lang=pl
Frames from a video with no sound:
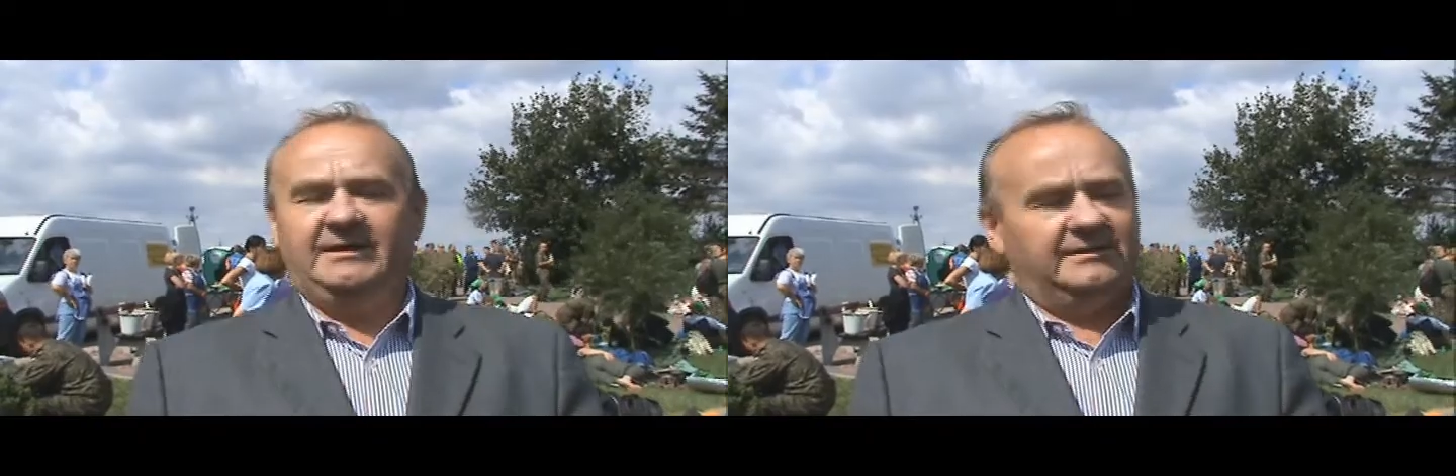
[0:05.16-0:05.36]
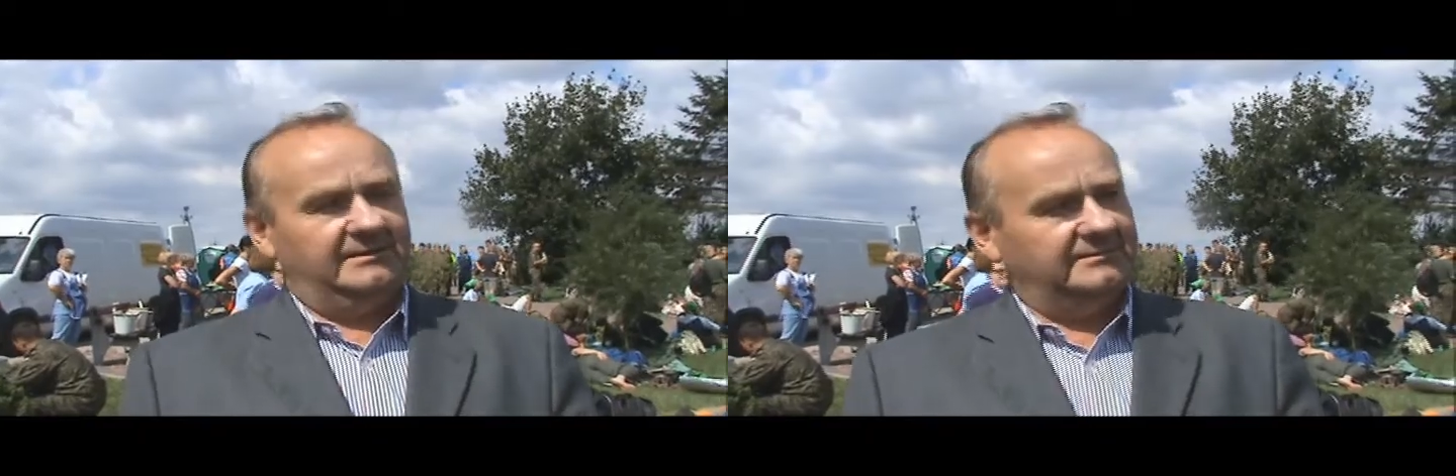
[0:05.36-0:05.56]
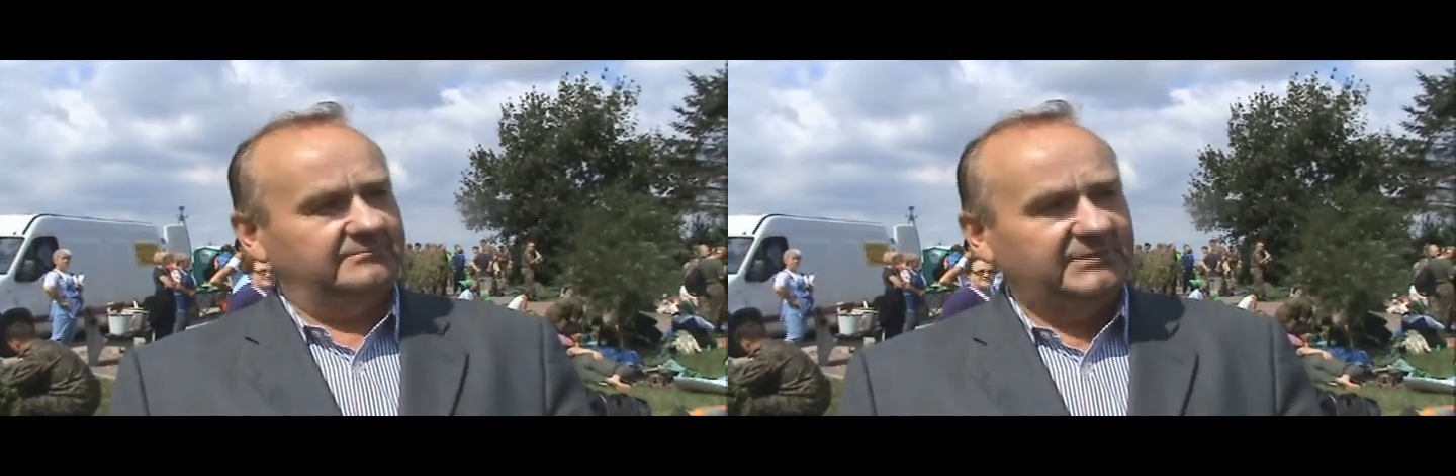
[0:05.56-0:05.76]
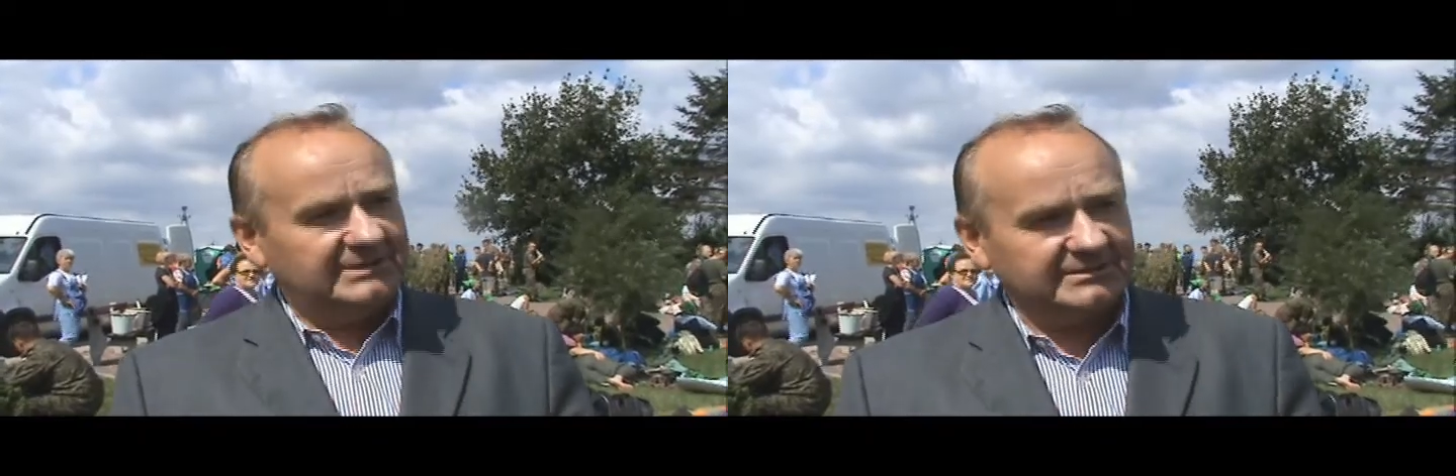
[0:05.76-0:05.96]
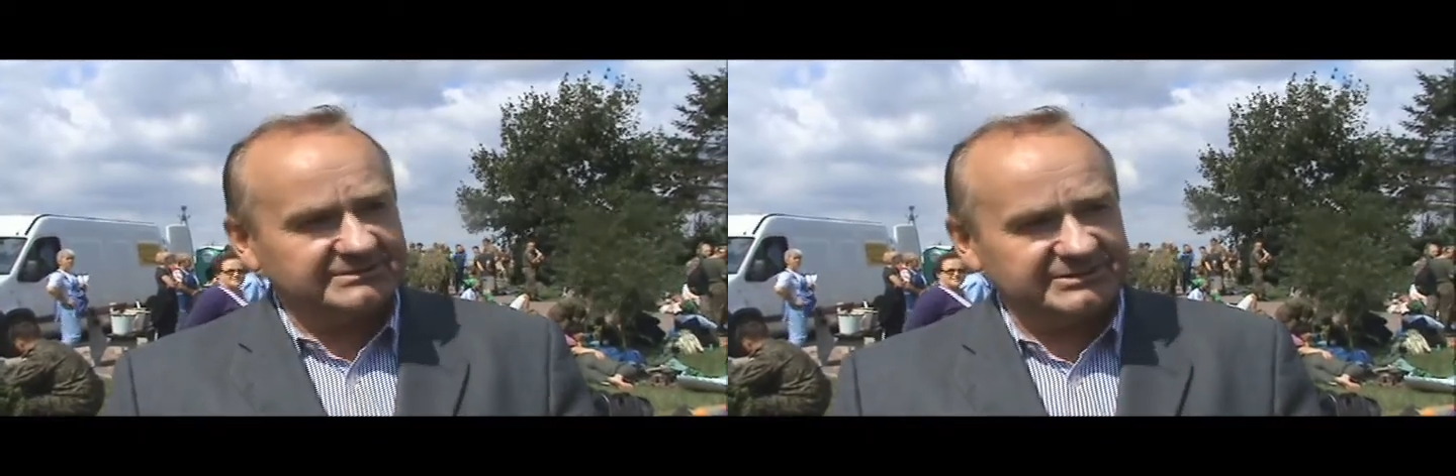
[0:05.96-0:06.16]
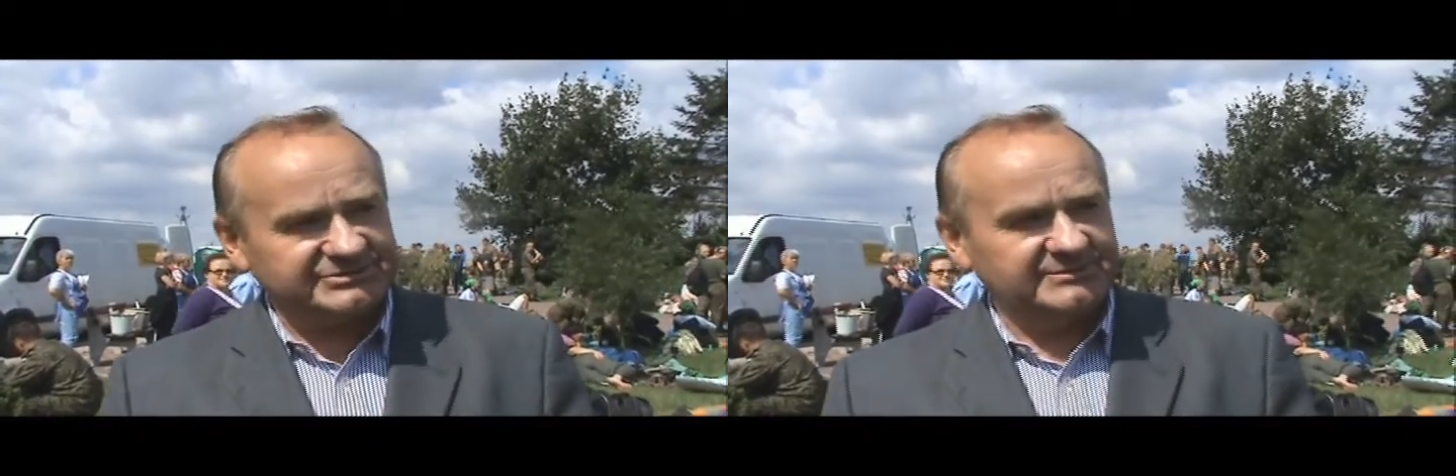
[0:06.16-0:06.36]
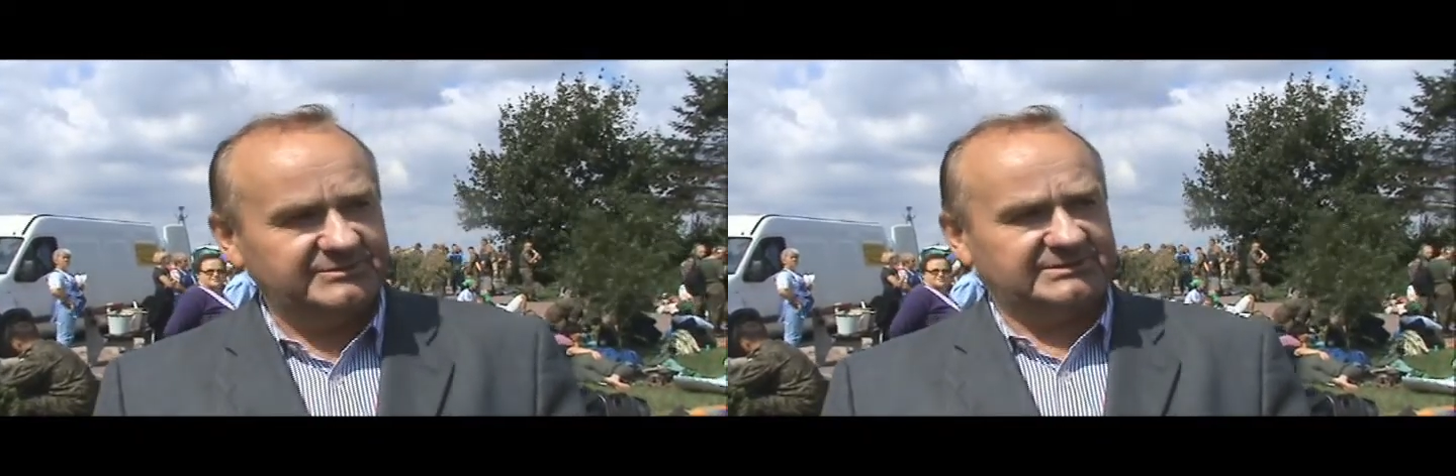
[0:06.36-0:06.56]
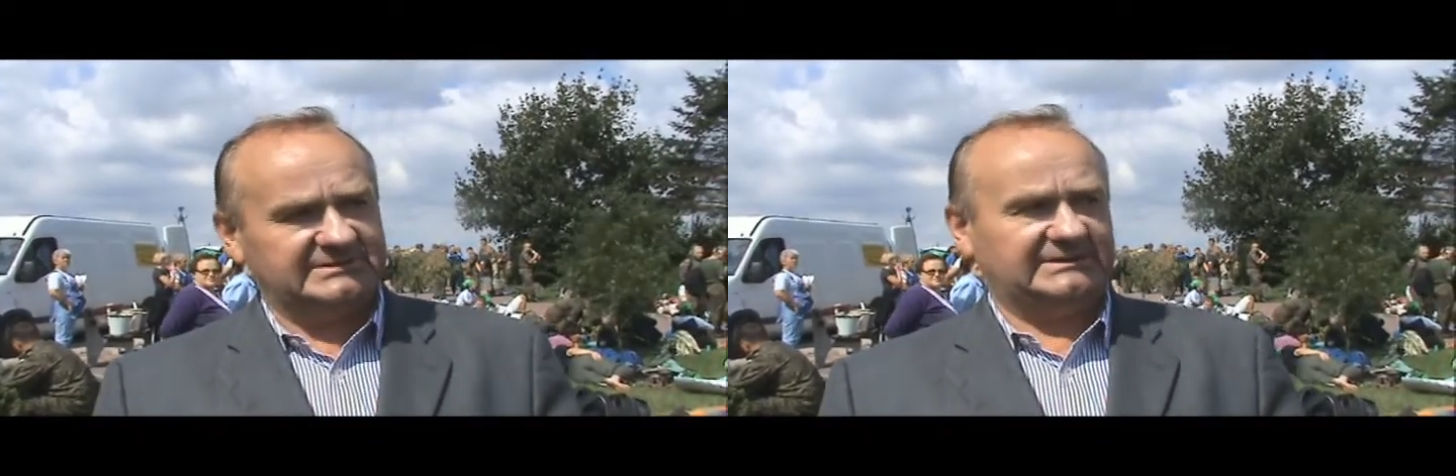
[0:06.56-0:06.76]
Y, my
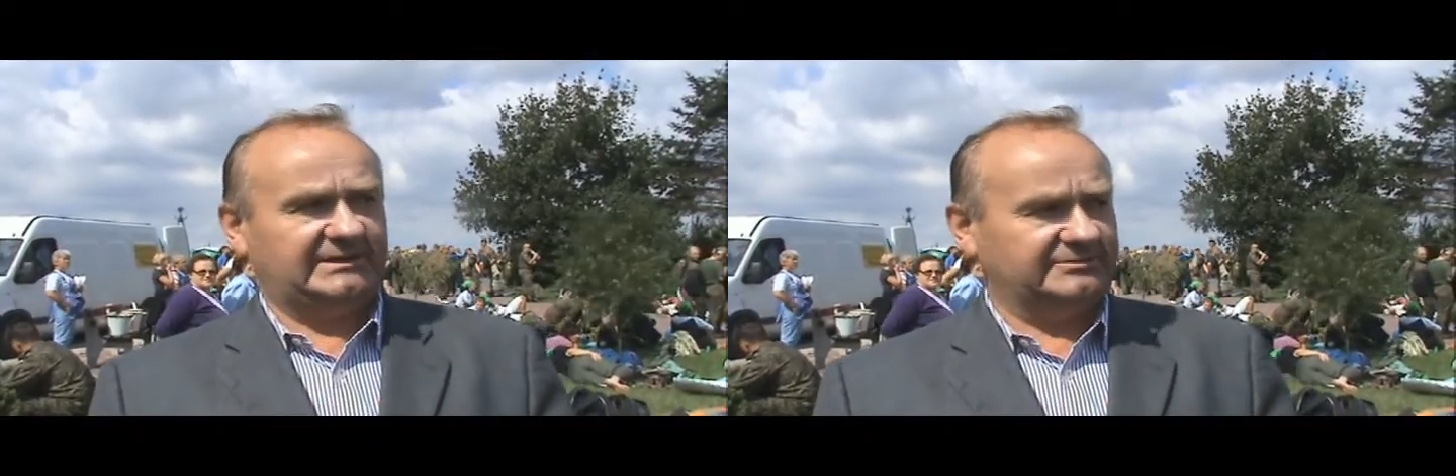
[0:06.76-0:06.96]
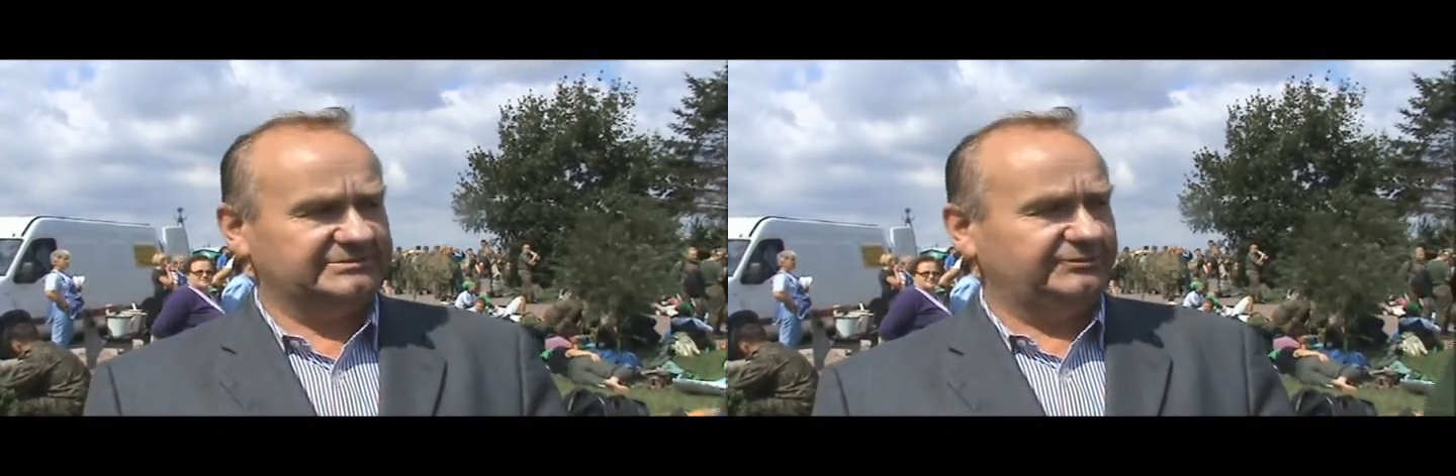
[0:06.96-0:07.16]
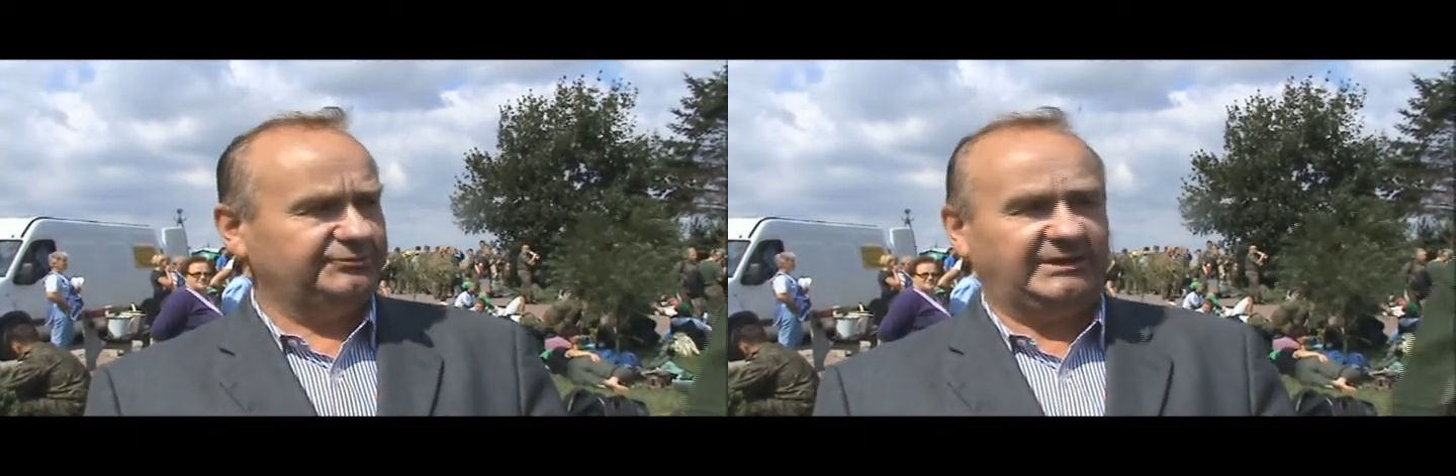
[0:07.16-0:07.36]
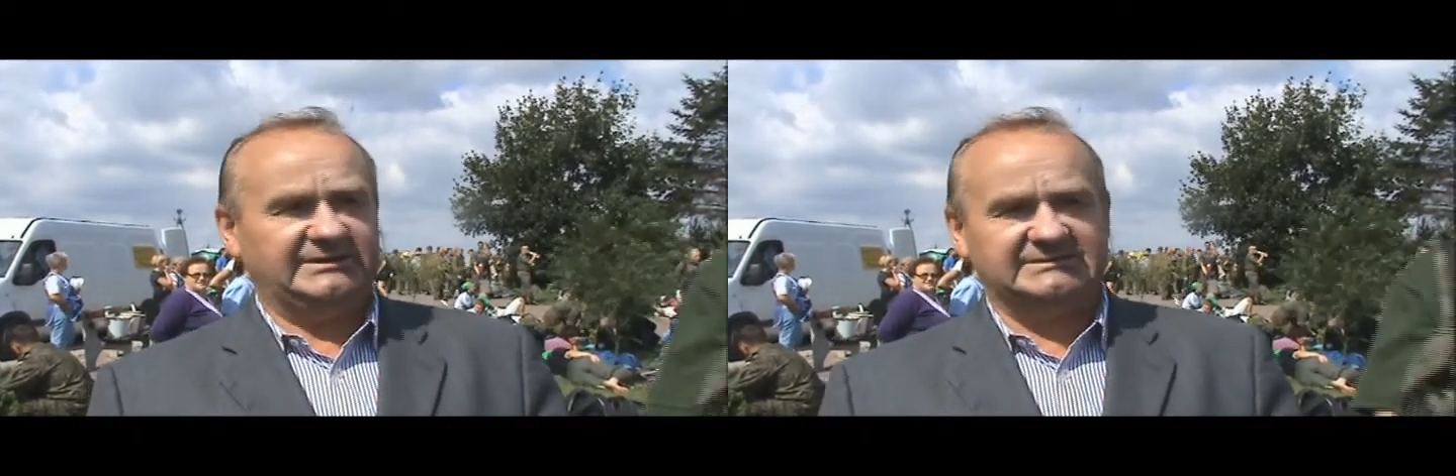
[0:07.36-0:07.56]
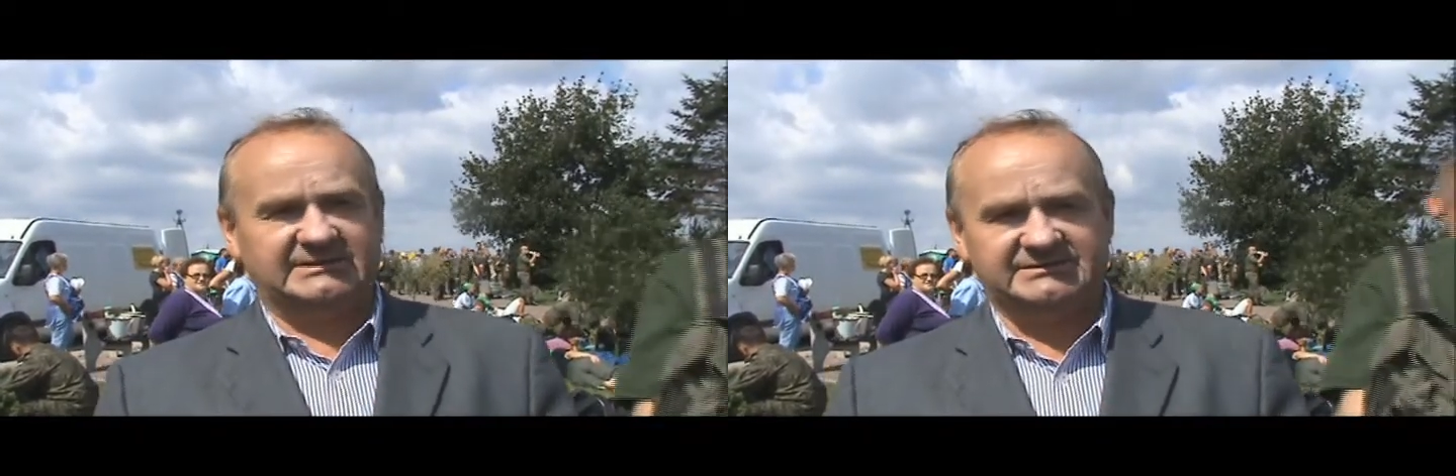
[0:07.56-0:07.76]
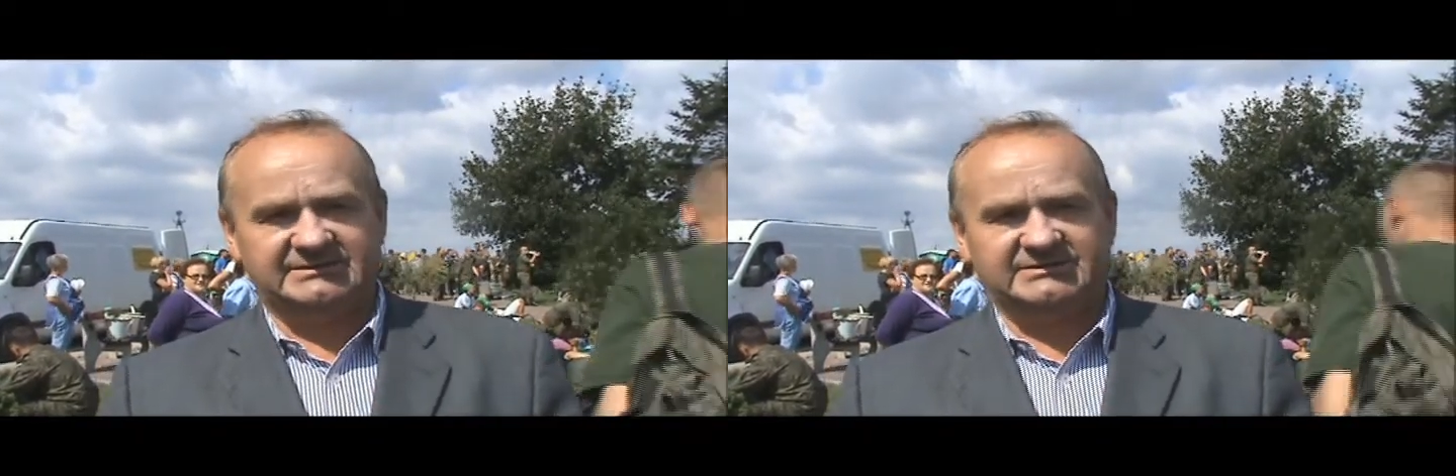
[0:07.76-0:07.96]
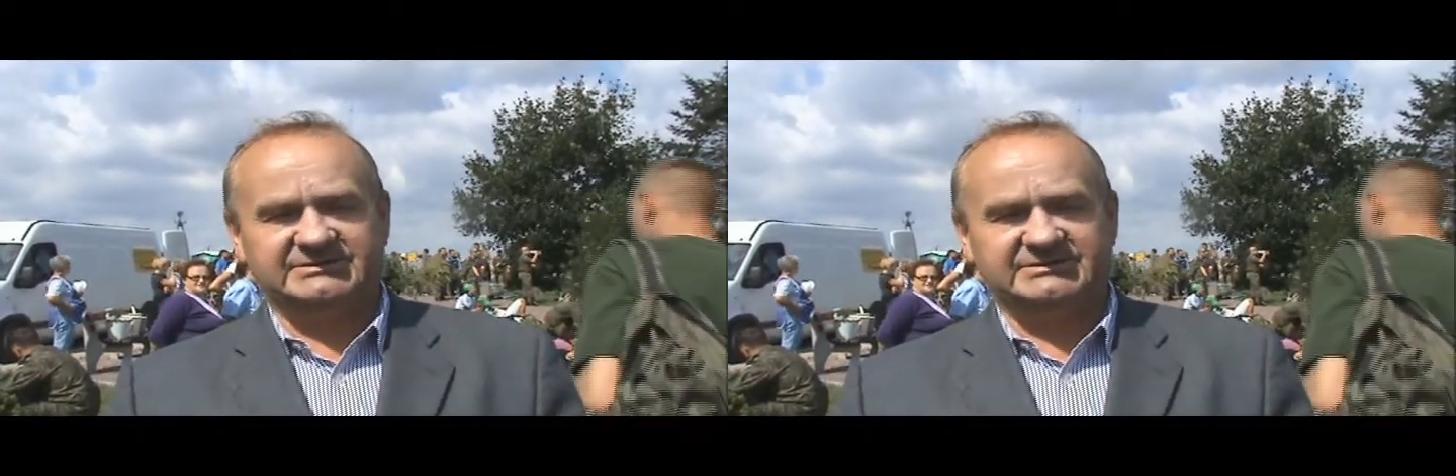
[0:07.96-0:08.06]
cieszymy się z tego, że tutaj jesteście,